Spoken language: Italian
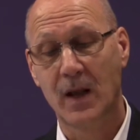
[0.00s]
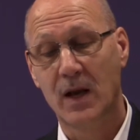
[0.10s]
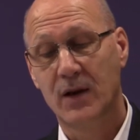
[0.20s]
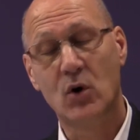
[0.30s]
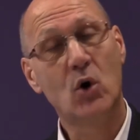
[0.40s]

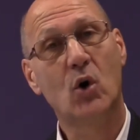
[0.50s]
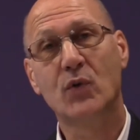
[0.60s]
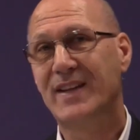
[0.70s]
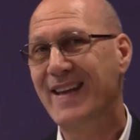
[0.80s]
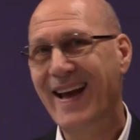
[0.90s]
Non
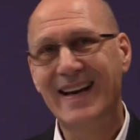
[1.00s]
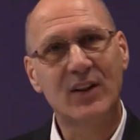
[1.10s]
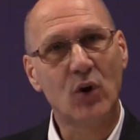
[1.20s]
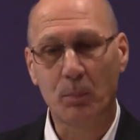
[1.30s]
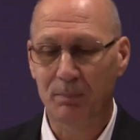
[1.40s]
contiene
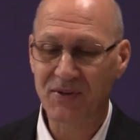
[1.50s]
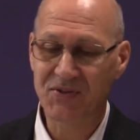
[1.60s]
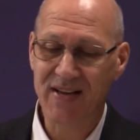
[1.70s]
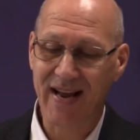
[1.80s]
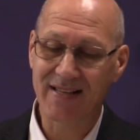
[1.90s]
doppi
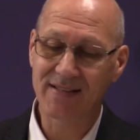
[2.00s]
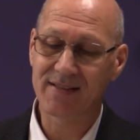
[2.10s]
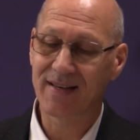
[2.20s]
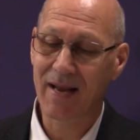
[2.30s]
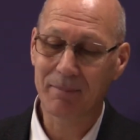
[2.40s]

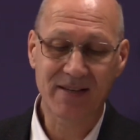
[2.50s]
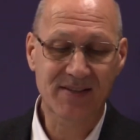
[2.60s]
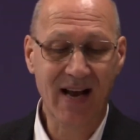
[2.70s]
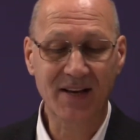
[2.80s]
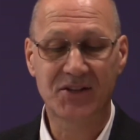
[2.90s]
sensi né
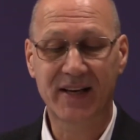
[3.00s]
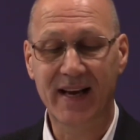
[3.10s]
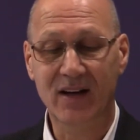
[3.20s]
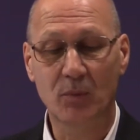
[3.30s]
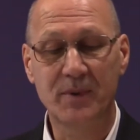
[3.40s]
messaggi che
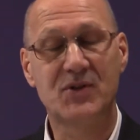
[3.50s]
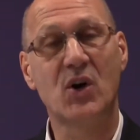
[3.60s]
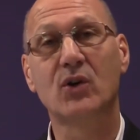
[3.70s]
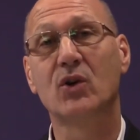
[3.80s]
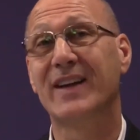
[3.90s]
hanno
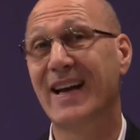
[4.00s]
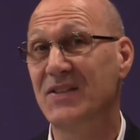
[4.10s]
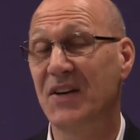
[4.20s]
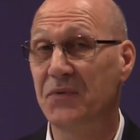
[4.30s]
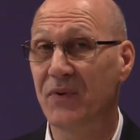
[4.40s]
bisogno di
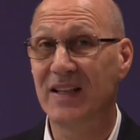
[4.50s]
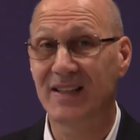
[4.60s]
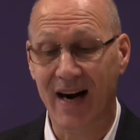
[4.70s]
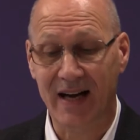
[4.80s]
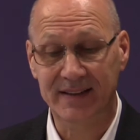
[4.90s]
essere
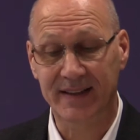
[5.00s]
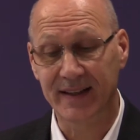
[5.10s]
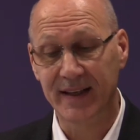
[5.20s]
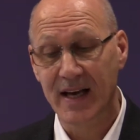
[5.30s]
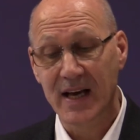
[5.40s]
filtrati,
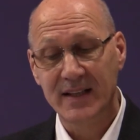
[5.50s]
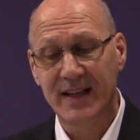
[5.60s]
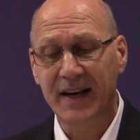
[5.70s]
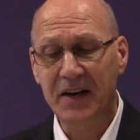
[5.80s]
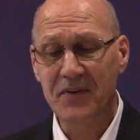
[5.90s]

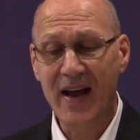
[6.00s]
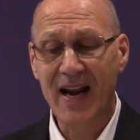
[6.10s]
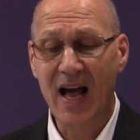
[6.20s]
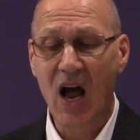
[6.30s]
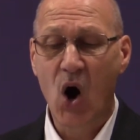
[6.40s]
ti
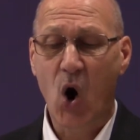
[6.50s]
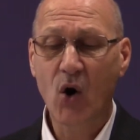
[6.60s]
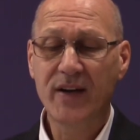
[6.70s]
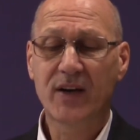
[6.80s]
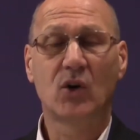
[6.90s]
rivela
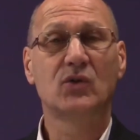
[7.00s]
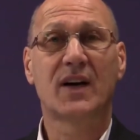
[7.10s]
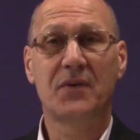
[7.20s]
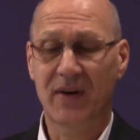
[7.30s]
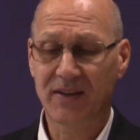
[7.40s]
ogni
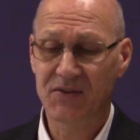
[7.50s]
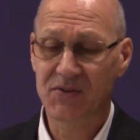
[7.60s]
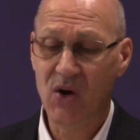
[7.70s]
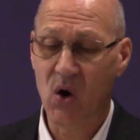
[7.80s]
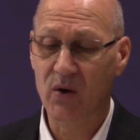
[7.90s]

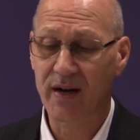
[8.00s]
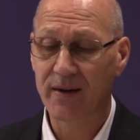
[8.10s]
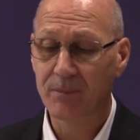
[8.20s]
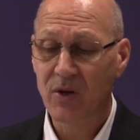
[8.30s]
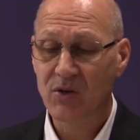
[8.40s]
contraffazione,
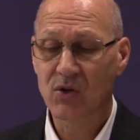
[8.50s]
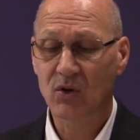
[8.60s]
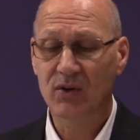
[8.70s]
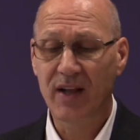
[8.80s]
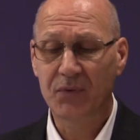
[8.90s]

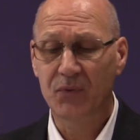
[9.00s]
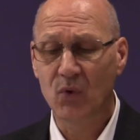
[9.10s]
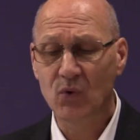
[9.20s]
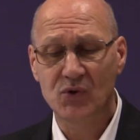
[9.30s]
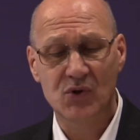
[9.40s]

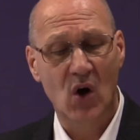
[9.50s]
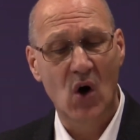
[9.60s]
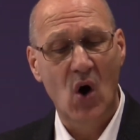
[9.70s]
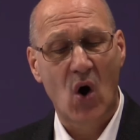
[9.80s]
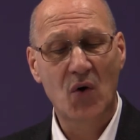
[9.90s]

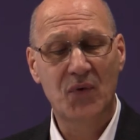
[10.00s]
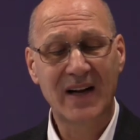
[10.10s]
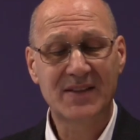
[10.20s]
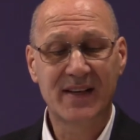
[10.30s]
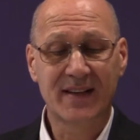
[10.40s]
sotterfugio o
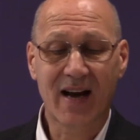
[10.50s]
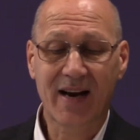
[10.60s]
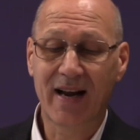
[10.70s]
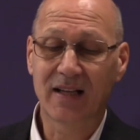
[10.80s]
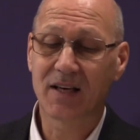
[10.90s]
falsità
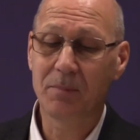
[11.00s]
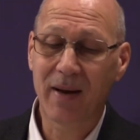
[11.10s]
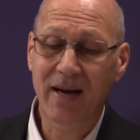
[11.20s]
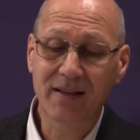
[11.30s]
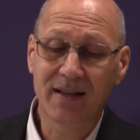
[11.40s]
che
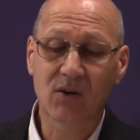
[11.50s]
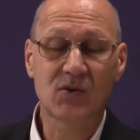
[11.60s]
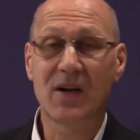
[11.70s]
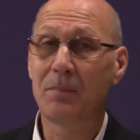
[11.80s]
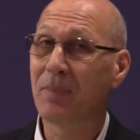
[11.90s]
altrimenti non
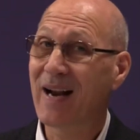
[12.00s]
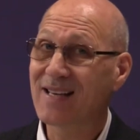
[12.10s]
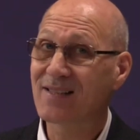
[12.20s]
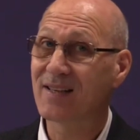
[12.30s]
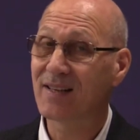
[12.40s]

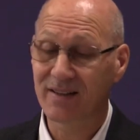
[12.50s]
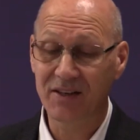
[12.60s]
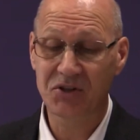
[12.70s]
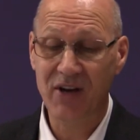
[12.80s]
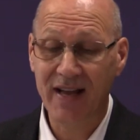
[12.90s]
sapresti
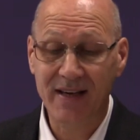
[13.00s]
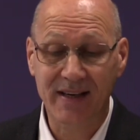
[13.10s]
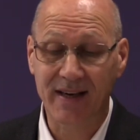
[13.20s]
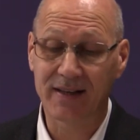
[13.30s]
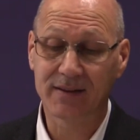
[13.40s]

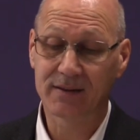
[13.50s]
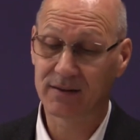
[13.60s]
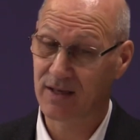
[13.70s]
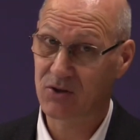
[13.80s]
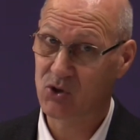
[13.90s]
discerne
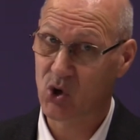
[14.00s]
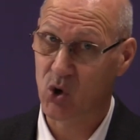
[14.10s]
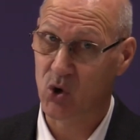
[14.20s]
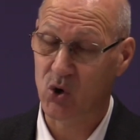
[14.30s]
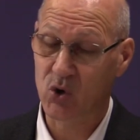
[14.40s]
da
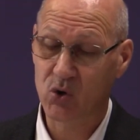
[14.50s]
solo.